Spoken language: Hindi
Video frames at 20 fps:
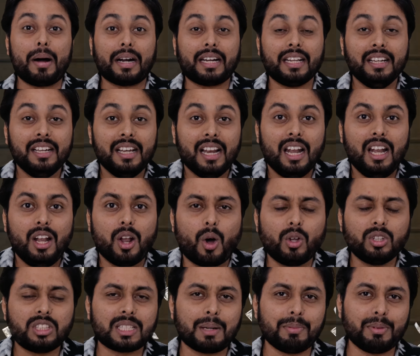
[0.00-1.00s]
बट
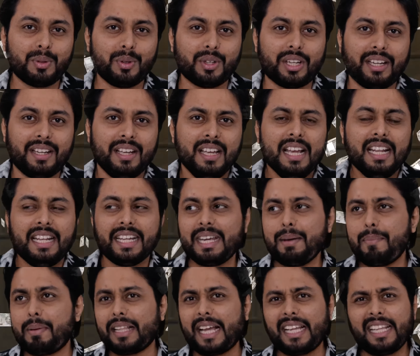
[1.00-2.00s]
लॉन्च कब तक होगी
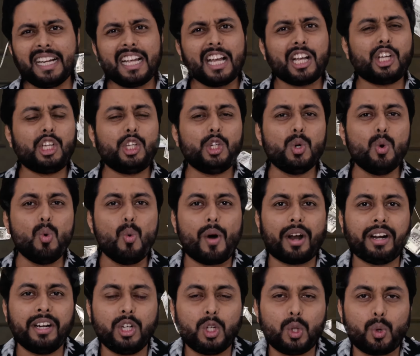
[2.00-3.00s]
देखिए बताया जाए कि क्यू
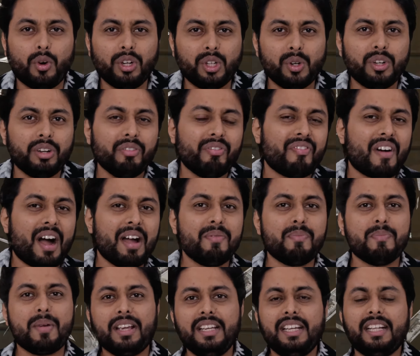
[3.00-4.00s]
वन
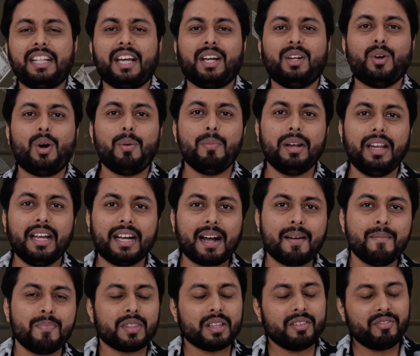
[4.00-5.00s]
में ही ये देखने को
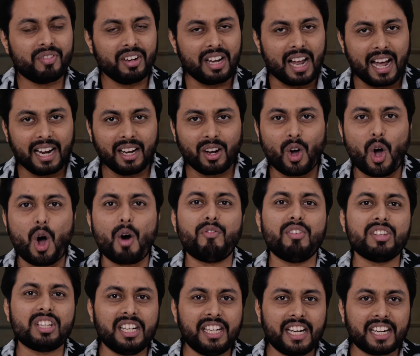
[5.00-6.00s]
मिलेगा फिलहाल
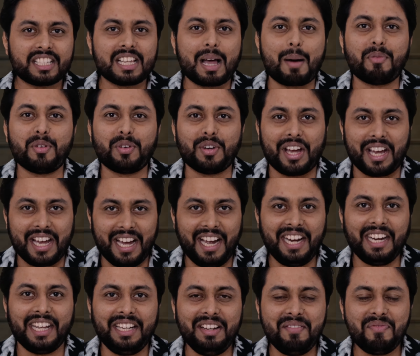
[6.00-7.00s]
ऑफिशियल डेट सामने तो
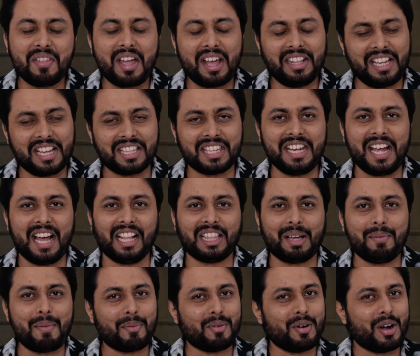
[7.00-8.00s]
है नहीं जैसे ही
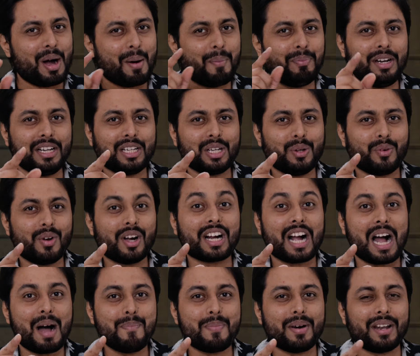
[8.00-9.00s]
आता है मैं आपको अपडेट करूंगा
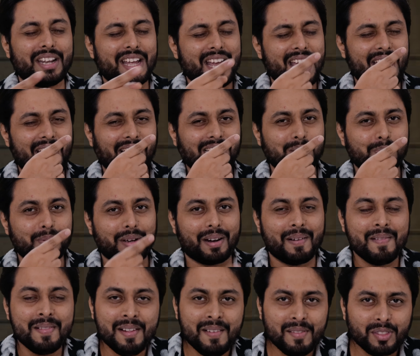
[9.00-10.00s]
कहां पर एक्स
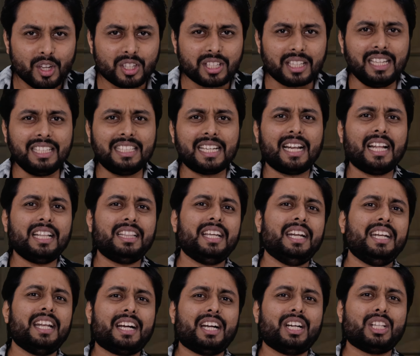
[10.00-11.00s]
पर तो चलिए ज़्यादा
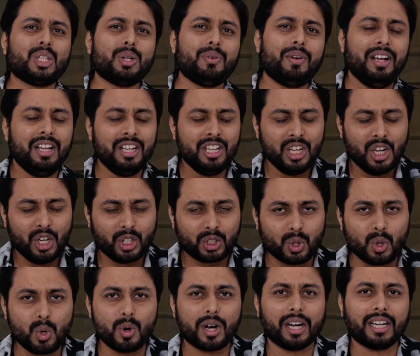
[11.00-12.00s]
देर ना करते हुए
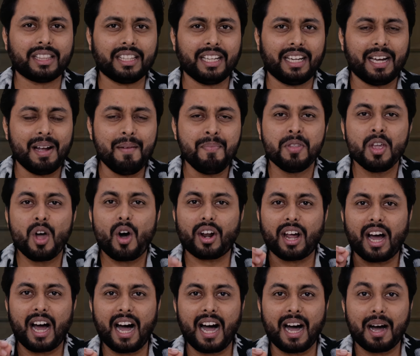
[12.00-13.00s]
शुरू करते हैं
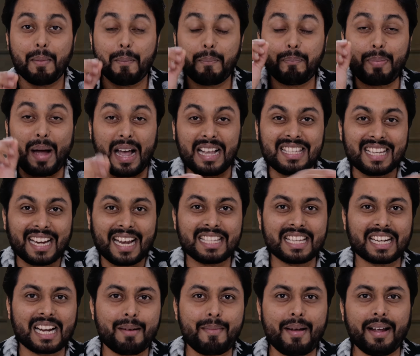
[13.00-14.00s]
और हाँ पैसे
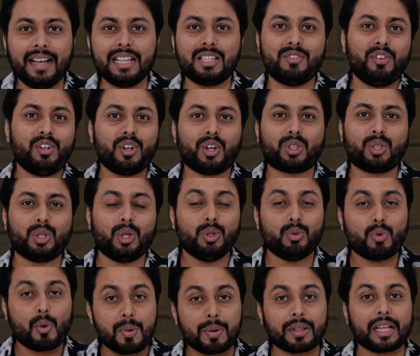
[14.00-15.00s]
कैसे कमाएंगे इस वीडियो के
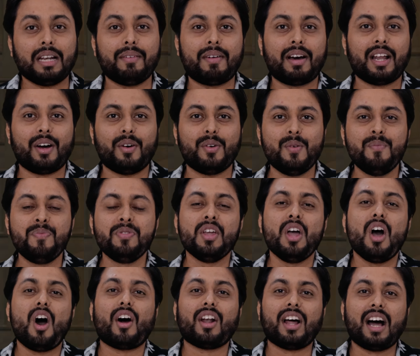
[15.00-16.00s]
थ्रू वो भी बताने वाला हूँ
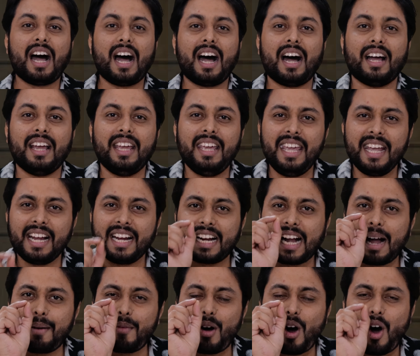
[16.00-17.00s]
और हाँ
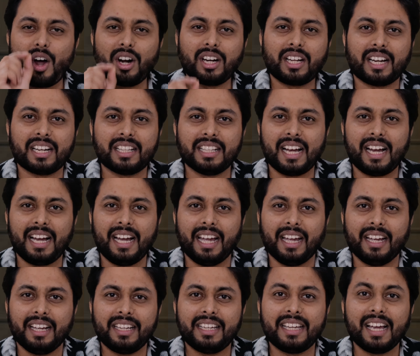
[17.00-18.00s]
एक काम और करना है
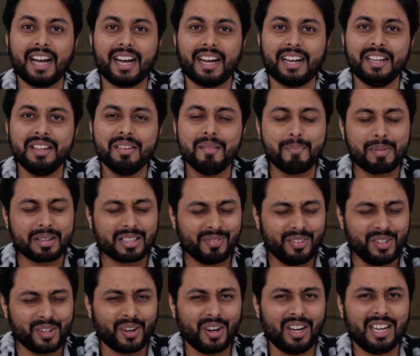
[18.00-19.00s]
क्या बस
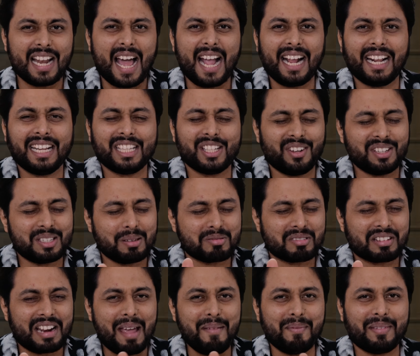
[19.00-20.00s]
वीडियो को लाइक की जगह
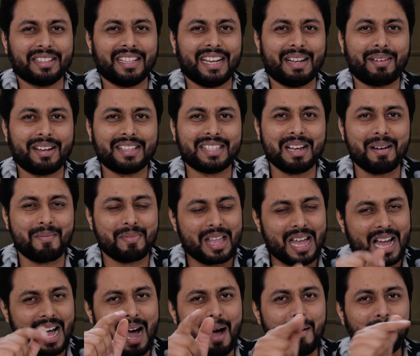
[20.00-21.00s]
सब्सक्राइब कर देना भाई
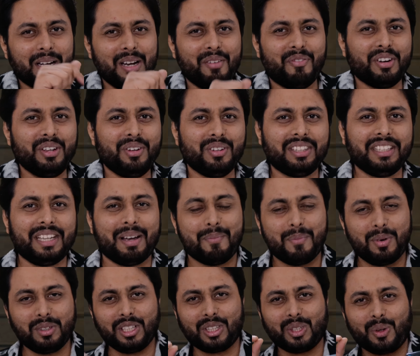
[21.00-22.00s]
साहब आपके लिए फ्री होती
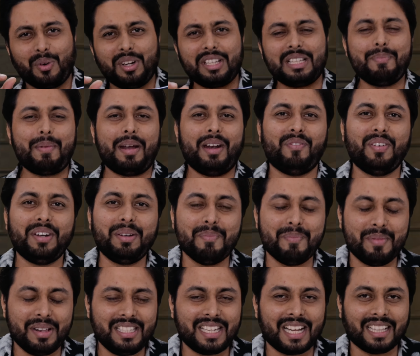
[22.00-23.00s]
है मुझे थोड़ी सी
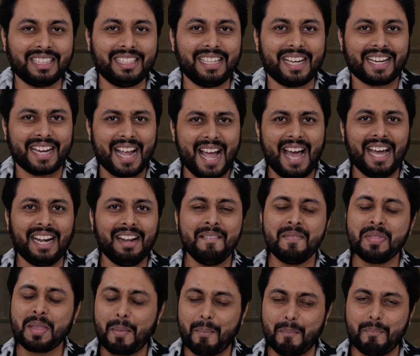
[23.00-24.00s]
बेनिफिट मिल जाती है खैर